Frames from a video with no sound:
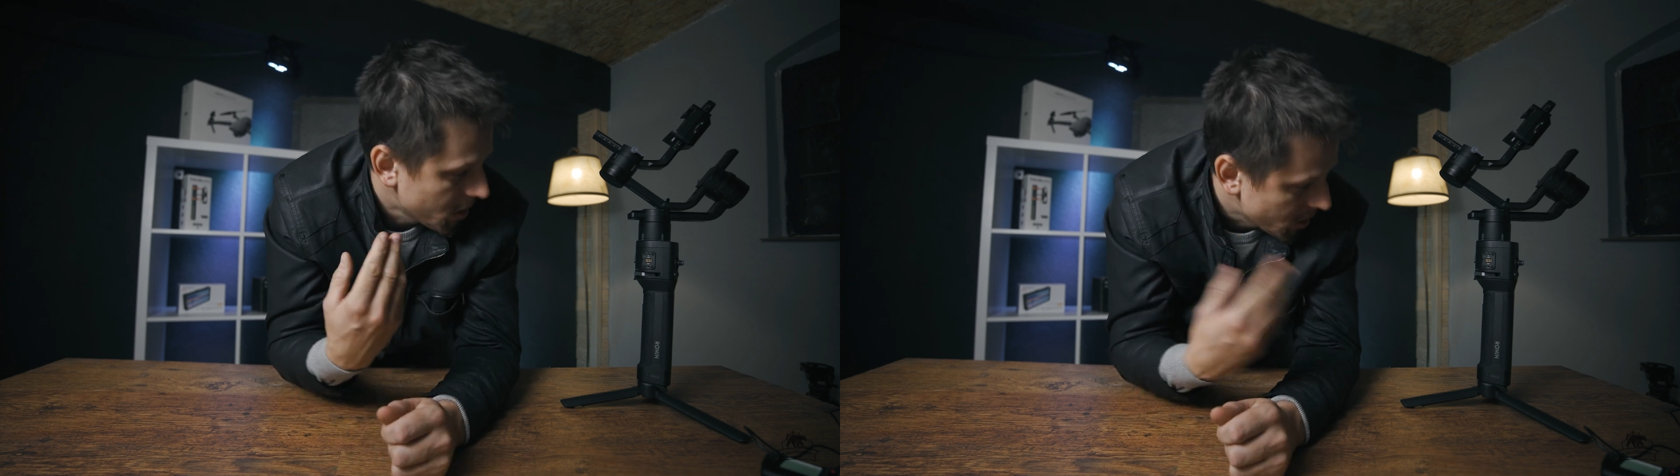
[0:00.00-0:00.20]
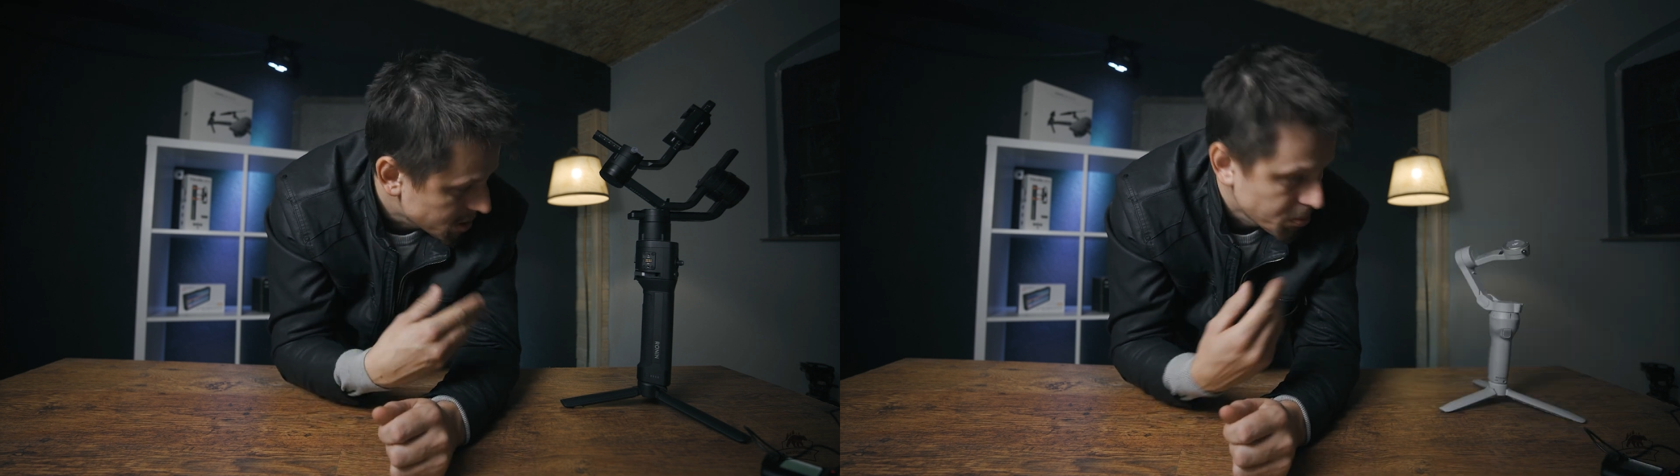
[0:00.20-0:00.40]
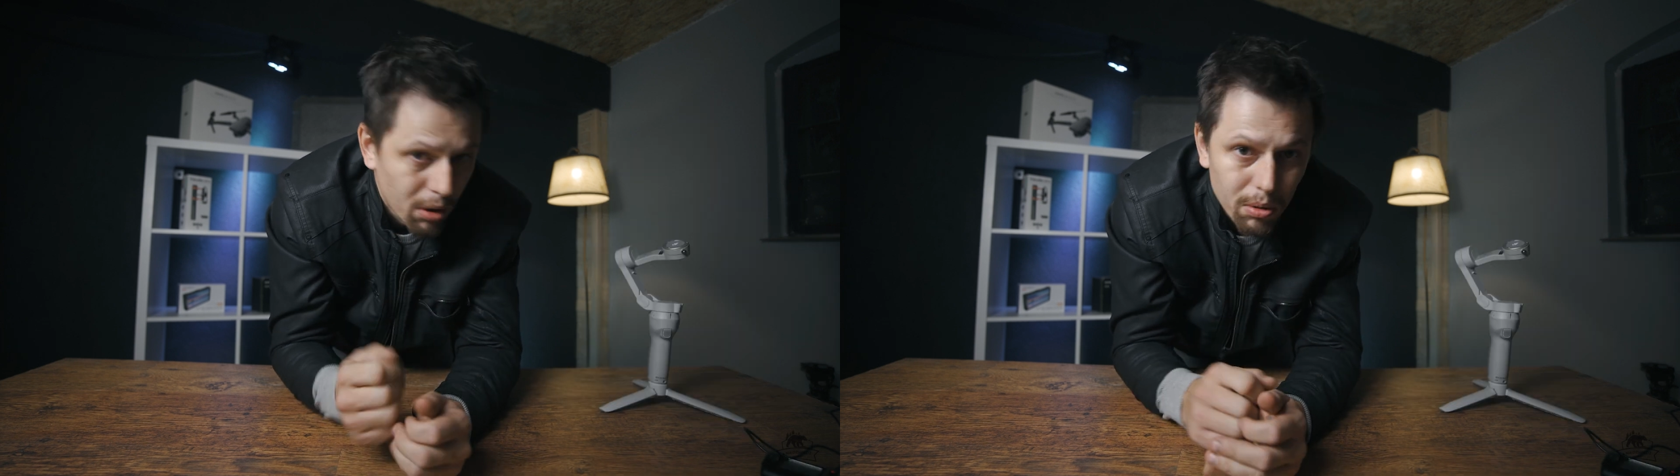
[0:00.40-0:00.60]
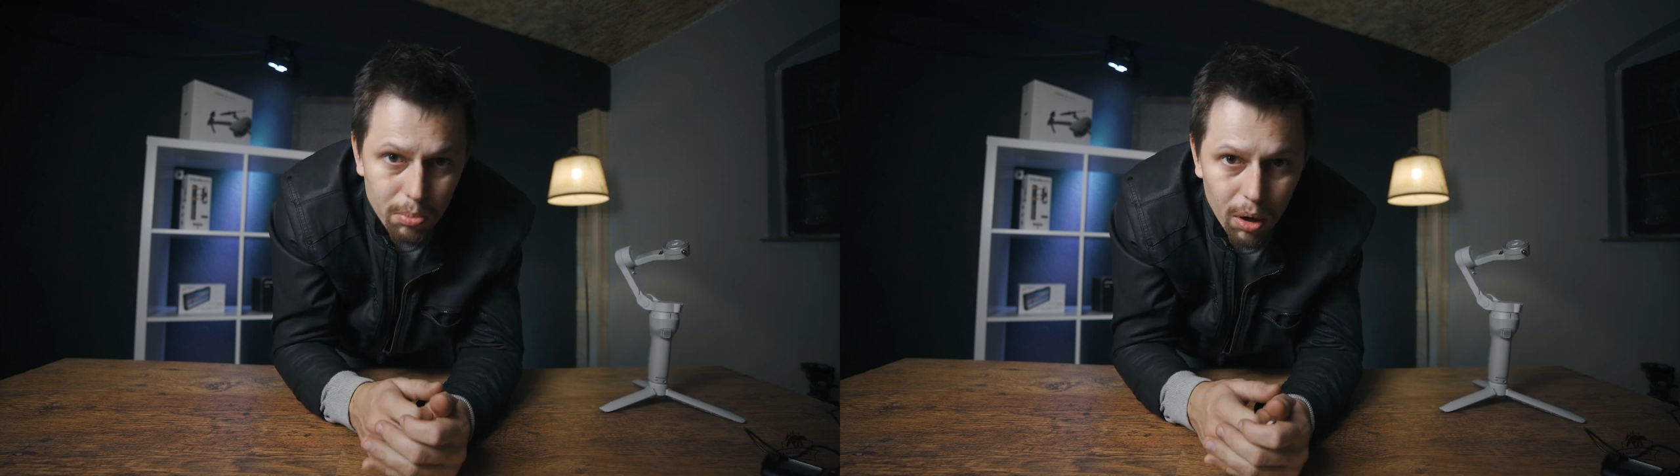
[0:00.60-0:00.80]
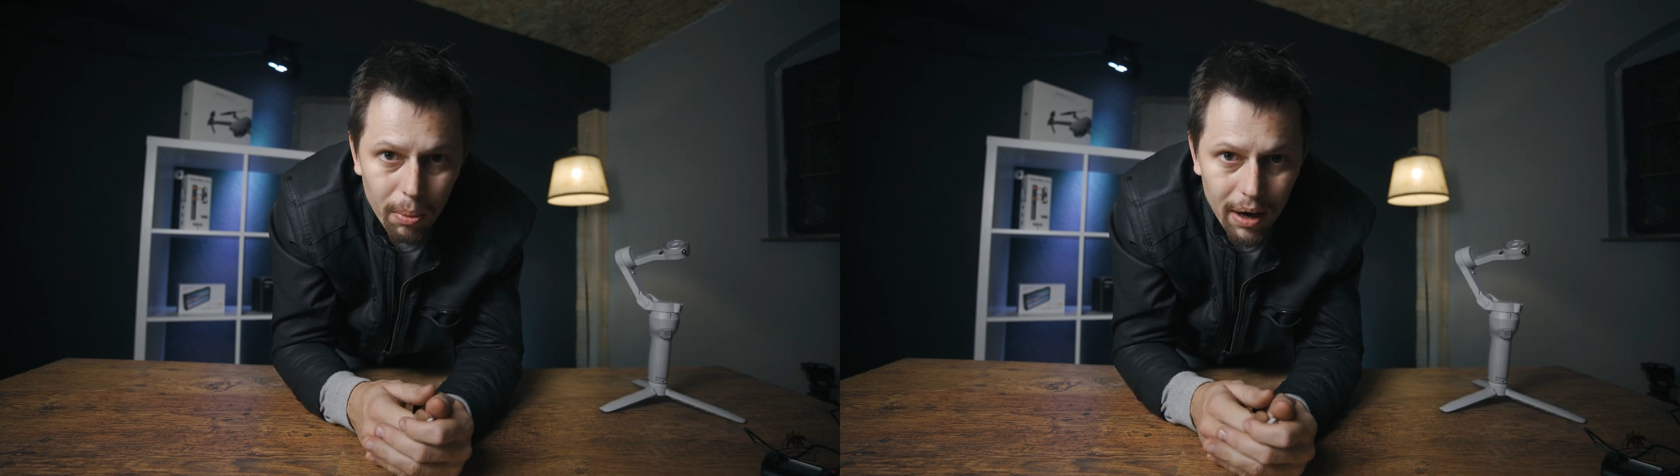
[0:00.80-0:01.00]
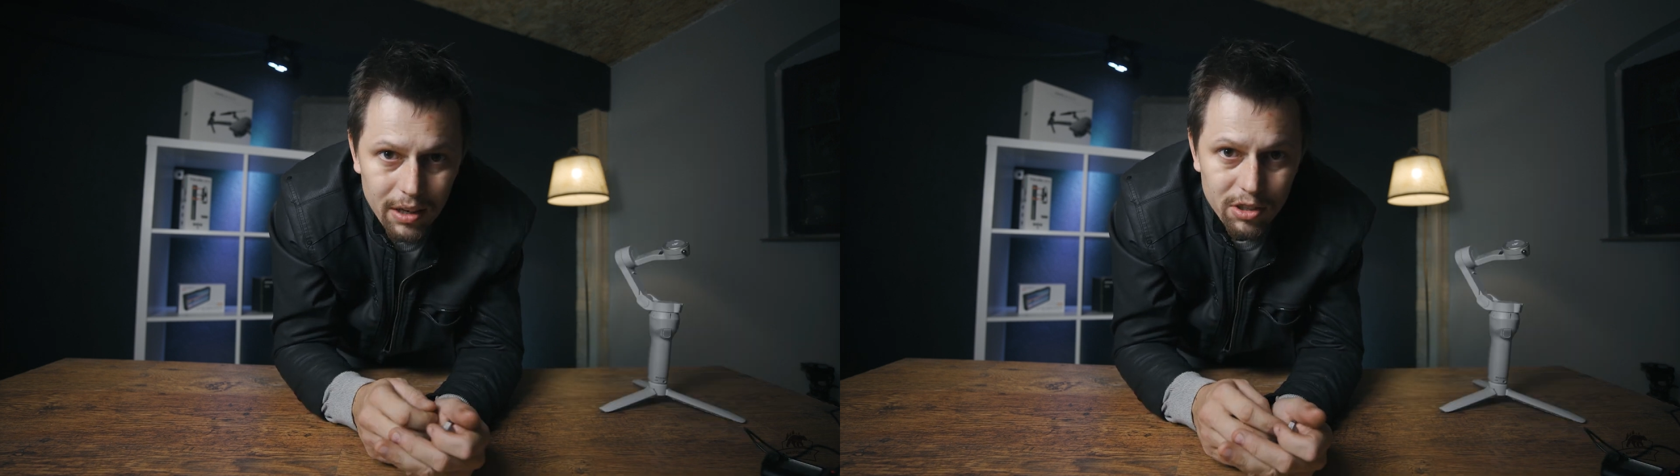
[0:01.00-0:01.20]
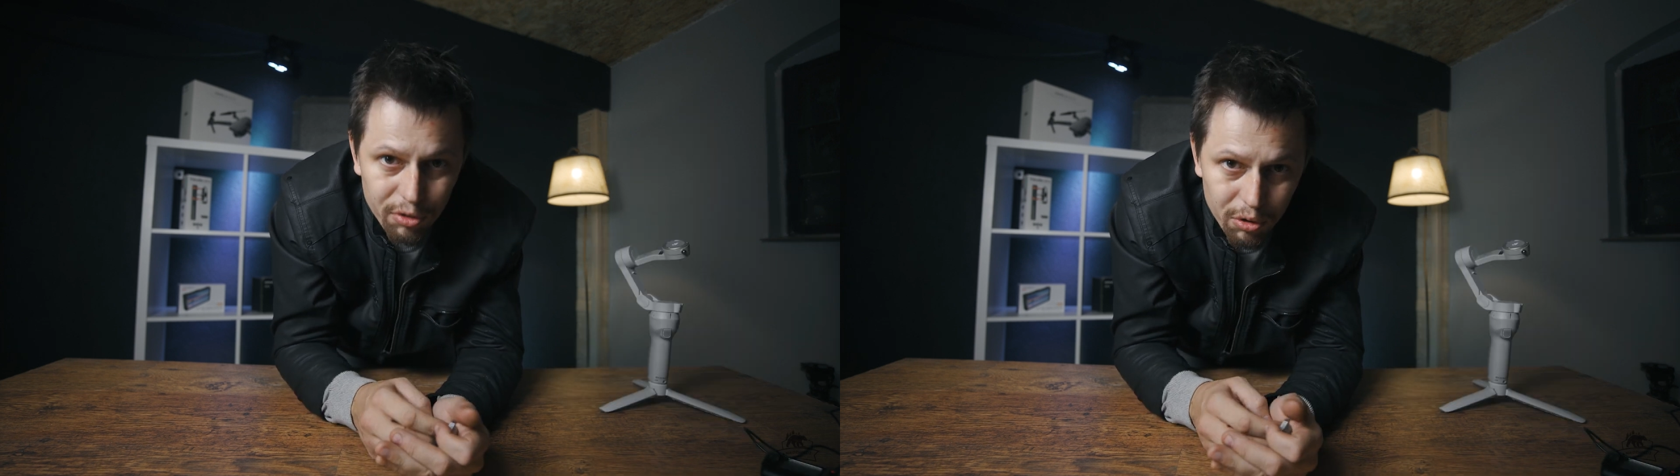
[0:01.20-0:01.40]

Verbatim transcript: Osmo Mobile